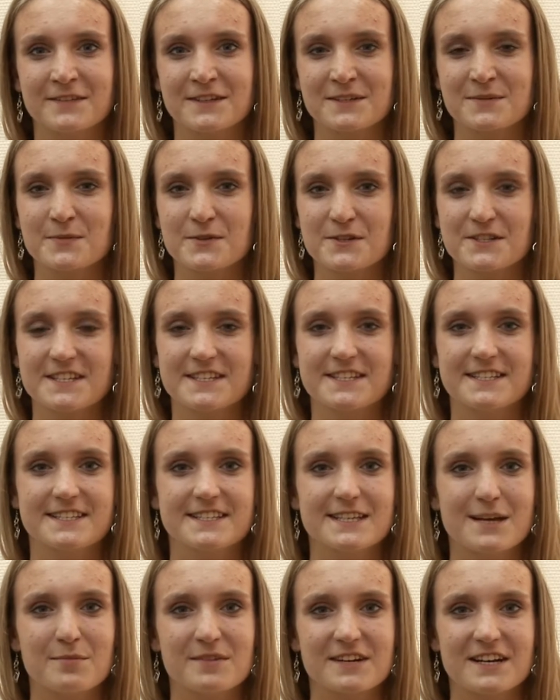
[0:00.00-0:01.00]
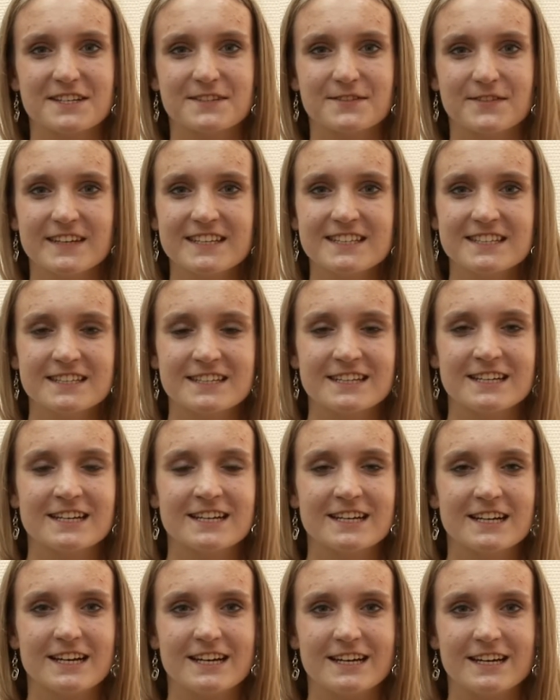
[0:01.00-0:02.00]
возможность саморазвития
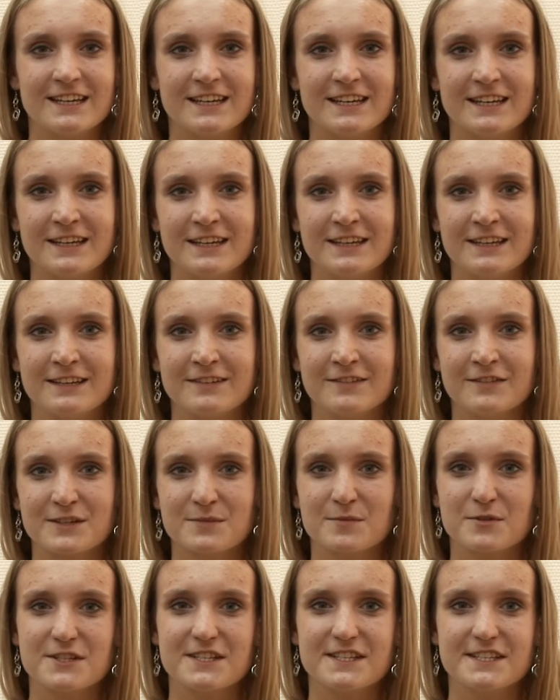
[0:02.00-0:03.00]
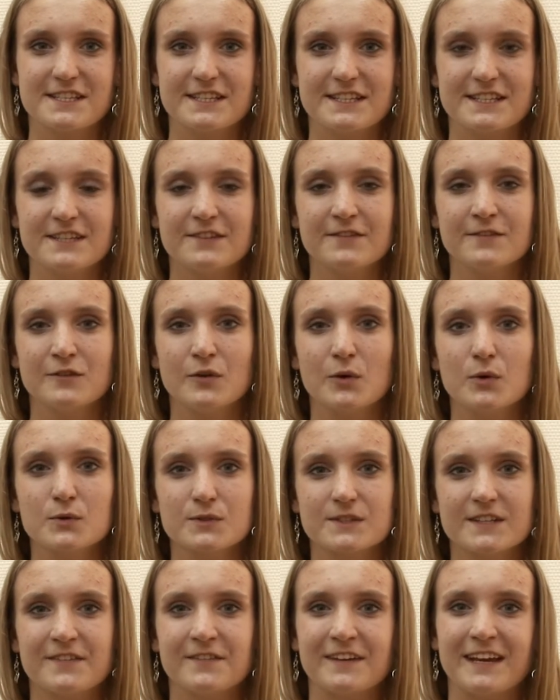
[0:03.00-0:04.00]
и возможность идти в ногу
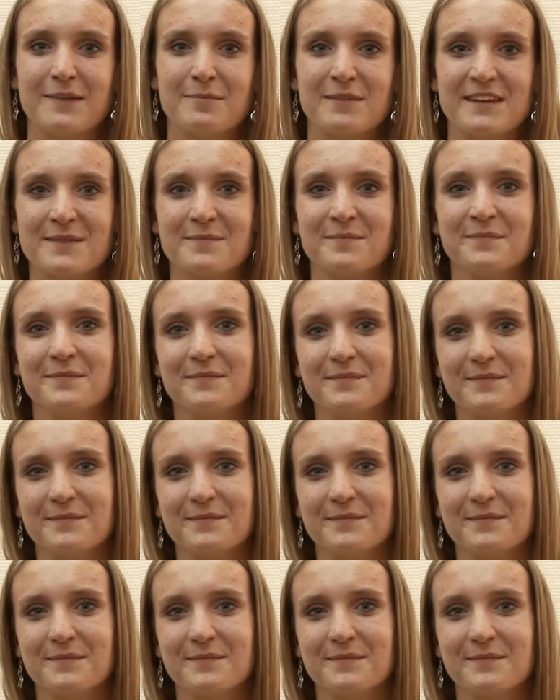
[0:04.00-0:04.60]
со временем.